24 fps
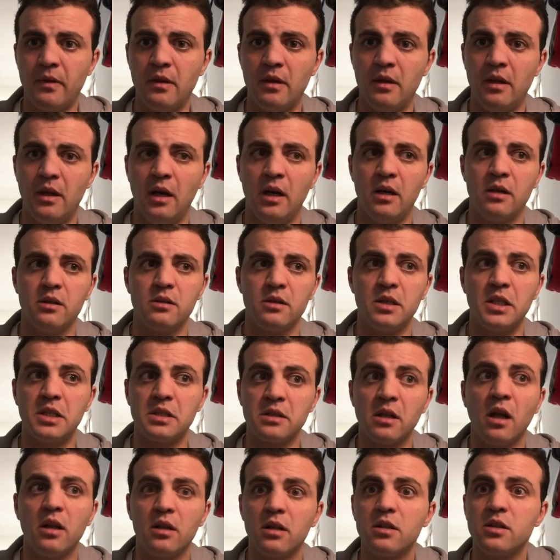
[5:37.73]
на, и
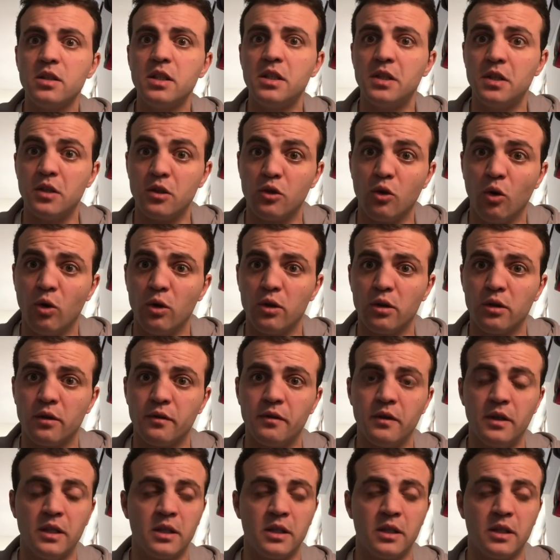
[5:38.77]
стала 10 долларов.